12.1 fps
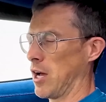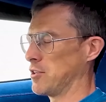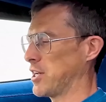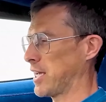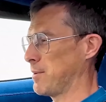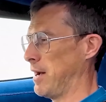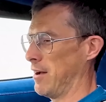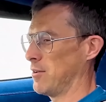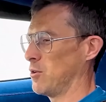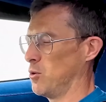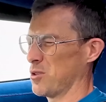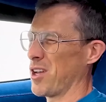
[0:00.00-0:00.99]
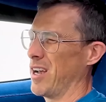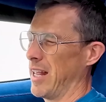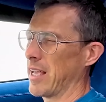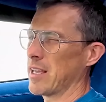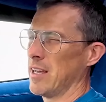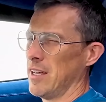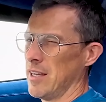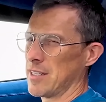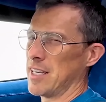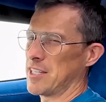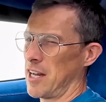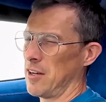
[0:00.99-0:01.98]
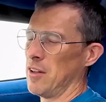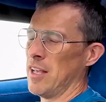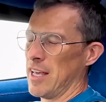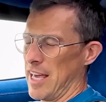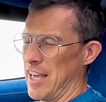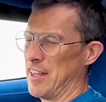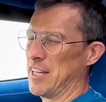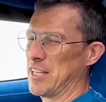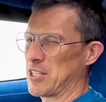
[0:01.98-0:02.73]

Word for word: vayan a verlo. Y también un link a su canal en la